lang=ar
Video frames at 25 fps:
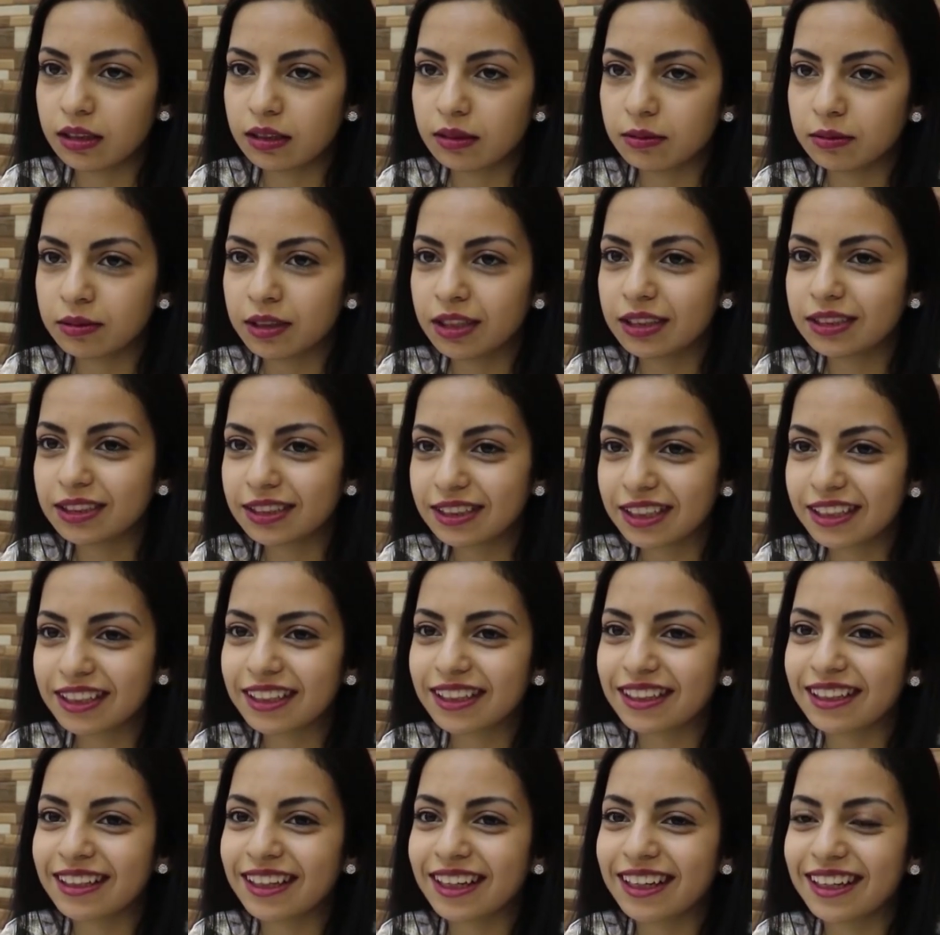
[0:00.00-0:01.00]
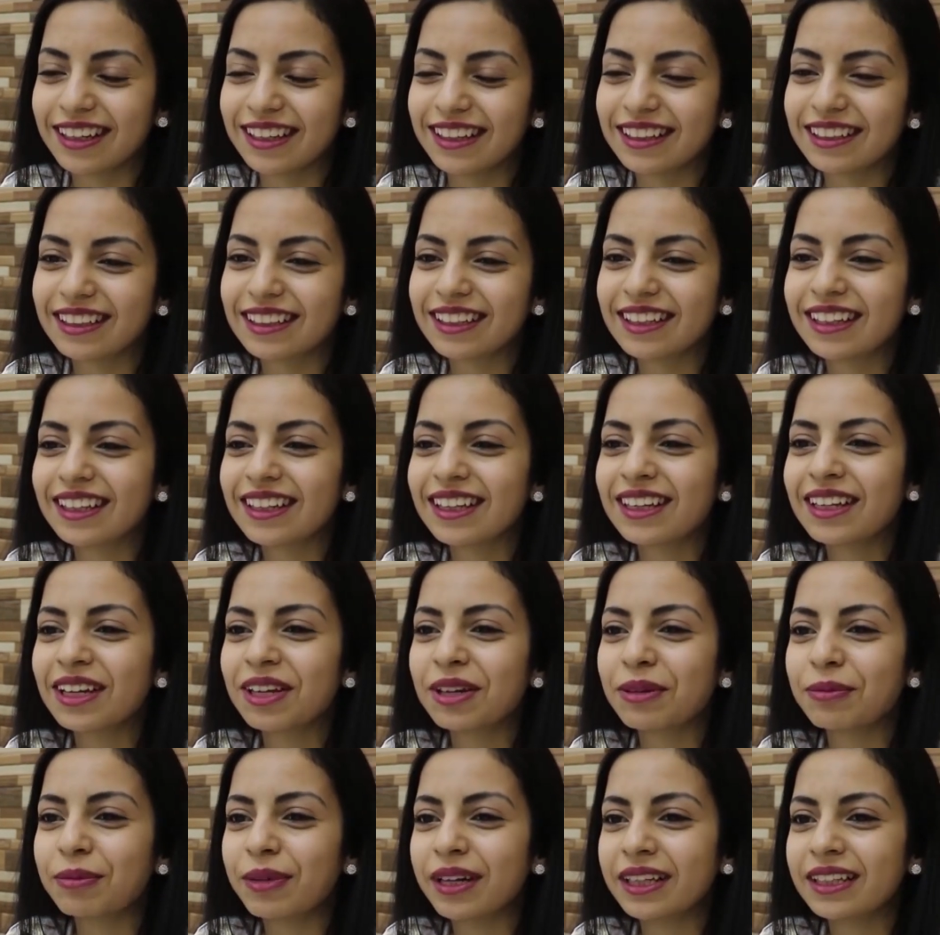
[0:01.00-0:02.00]
بداية الطريق كانت
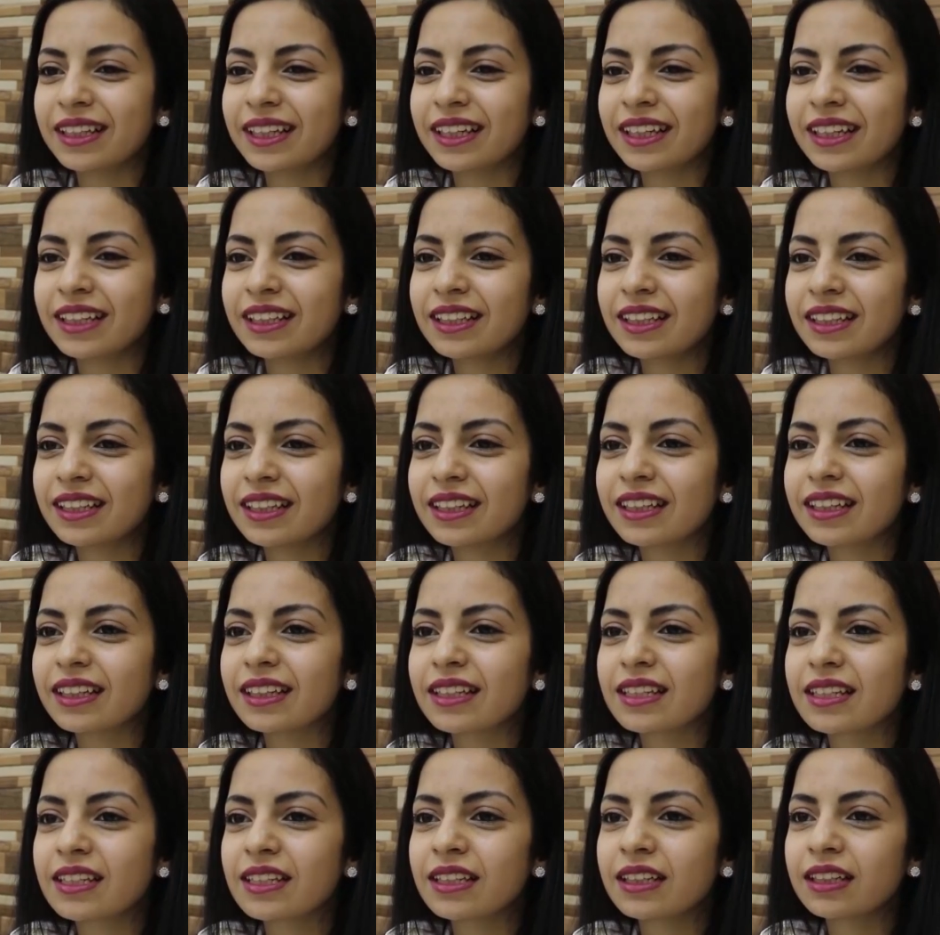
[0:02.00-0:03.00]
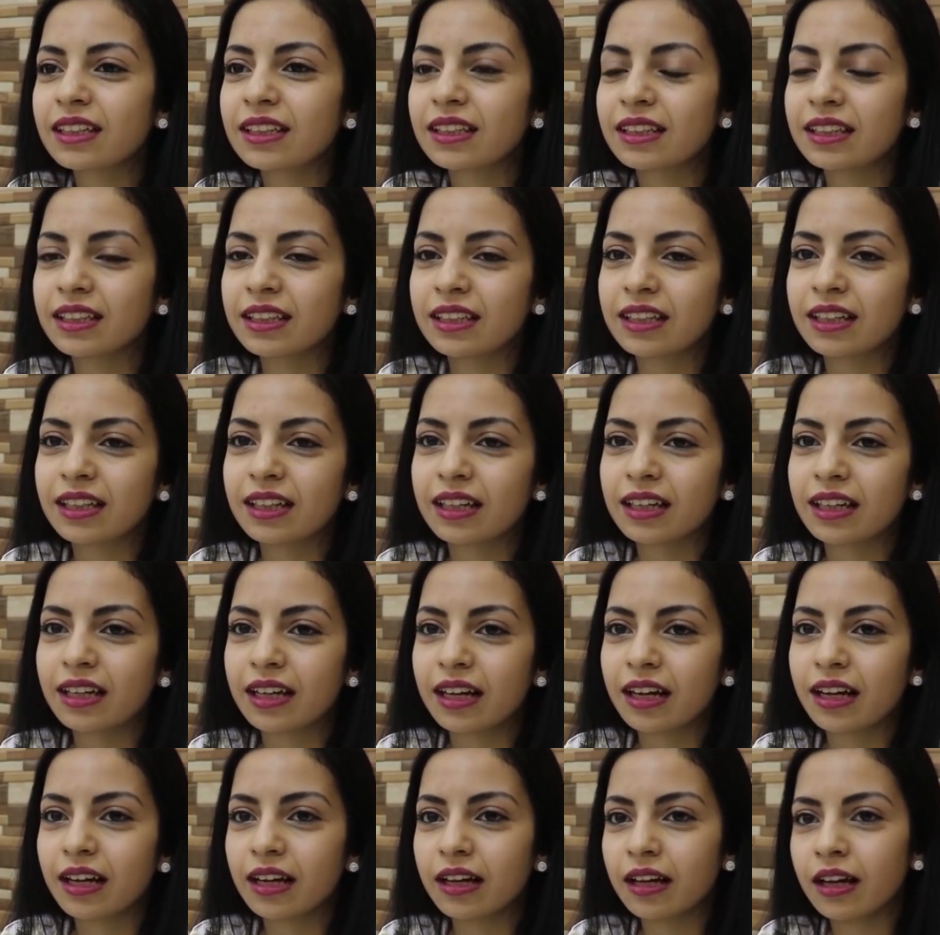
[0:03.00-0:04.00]
بعدين صرت
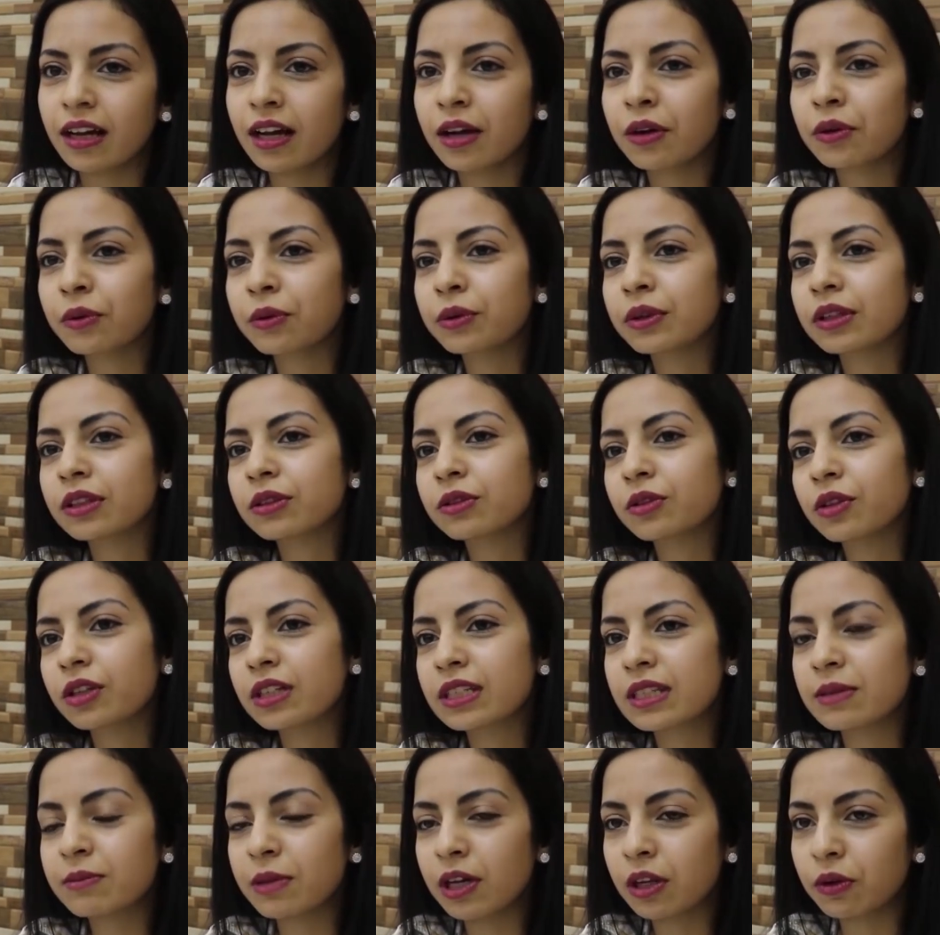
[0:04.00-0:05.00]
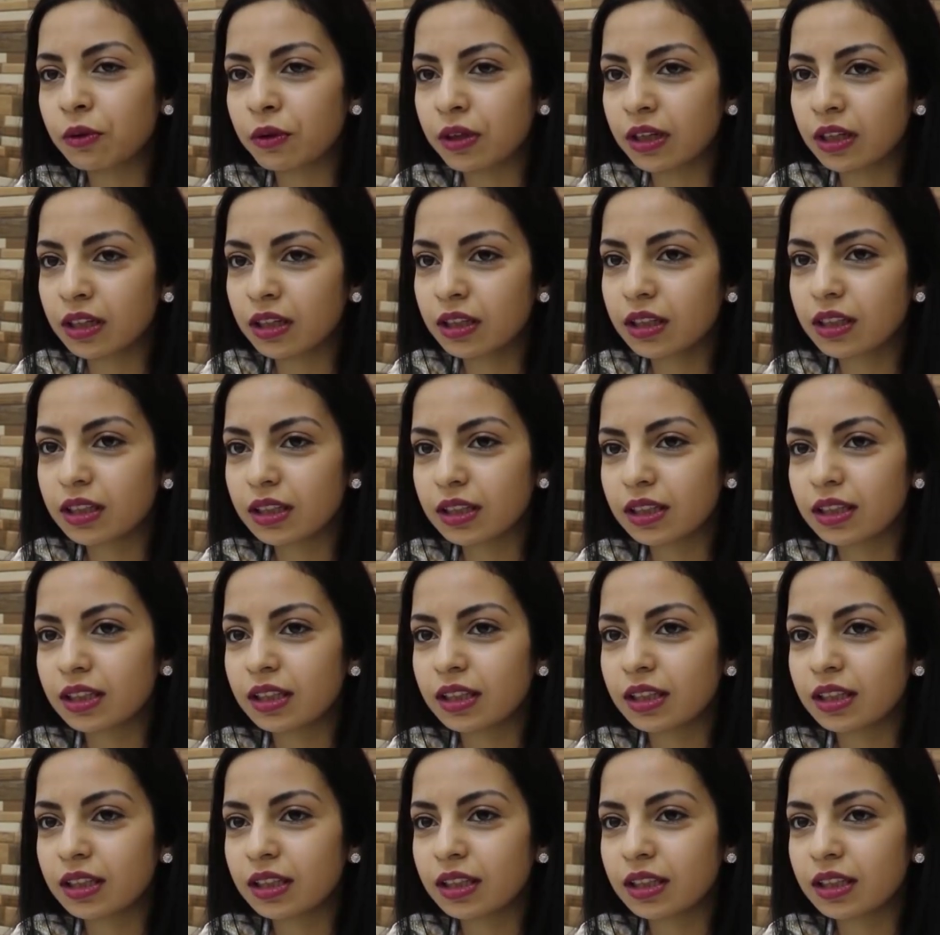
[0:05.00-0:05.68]
أحاول إنه أرسم على الورق